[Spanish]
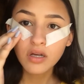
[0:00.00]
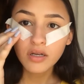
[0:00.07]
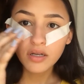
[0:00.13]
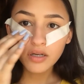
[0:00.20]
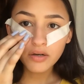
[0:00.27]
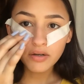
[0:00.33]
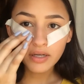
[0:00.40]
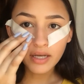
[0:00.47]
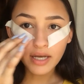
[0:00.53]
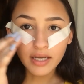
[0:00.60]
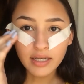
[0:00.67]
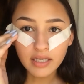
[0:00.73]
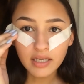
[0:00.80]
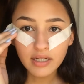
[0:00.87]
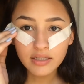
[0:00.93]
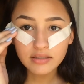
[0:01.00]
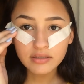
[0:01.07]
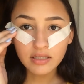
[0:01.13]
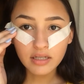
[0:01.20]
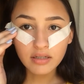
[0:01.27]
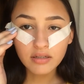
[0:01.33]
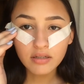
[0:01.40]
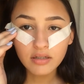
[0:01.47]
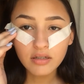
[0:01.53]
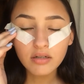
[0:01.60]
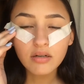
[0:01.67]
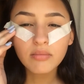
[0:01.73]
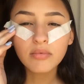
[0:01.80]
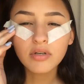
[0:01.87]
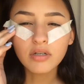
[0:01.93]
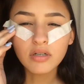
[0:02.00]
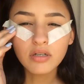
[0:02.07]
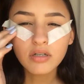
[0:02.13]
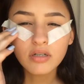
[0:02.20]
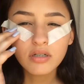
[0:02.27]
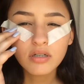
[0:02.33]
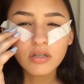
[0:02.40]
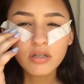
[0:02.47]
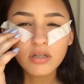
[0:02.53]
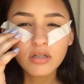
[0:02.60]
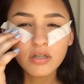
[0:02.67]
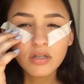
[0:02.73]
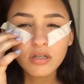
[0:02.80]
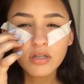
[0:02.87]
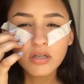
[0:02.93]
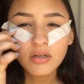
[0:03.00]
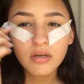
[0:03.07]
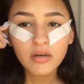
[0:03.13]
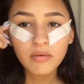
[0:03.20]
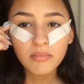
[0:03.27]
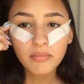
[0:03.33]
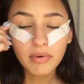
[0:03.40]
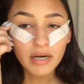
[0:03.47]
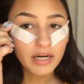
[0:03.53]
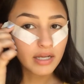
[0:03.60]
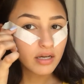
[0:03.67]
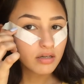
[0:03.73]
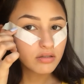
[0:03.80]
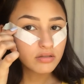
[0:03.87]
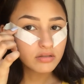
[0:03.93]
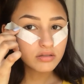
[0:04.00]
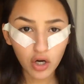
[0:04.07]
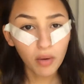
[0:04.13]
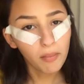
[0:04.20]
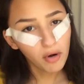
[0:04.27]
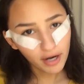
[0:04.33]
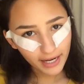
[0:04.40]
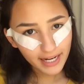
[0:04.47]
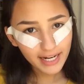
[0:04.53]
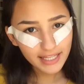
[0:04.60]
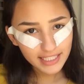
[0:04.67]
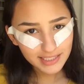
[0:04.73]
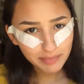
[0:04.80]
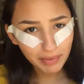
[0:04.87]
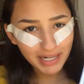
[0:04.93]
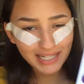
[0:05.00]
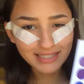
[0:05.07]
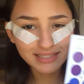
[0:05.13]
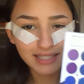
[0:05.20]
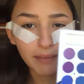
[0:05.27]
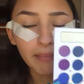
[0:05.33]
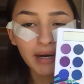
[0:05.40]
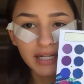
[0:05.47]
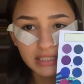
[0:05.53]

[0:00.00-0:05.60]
Creo que ahí están como parejos. Como era de esperarse, para